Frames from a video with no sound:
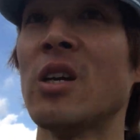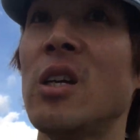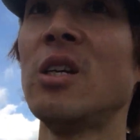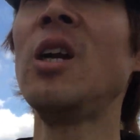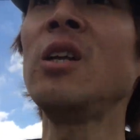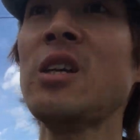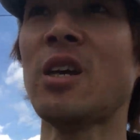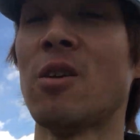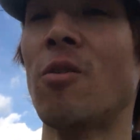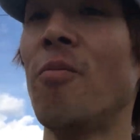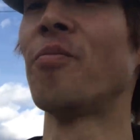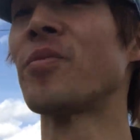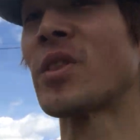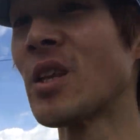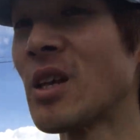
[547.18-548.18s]
いらねえよ、
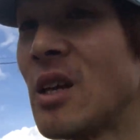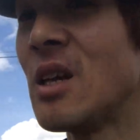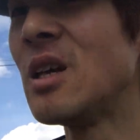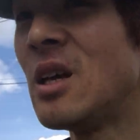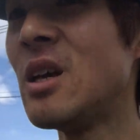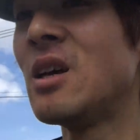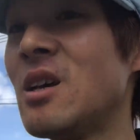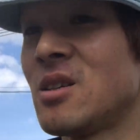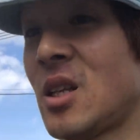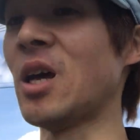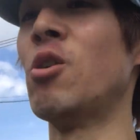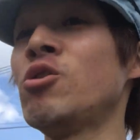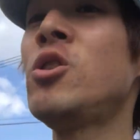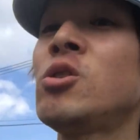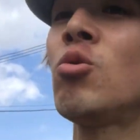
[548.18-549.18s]
ん、
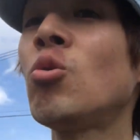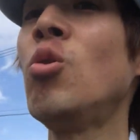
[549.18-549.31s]
テロリスト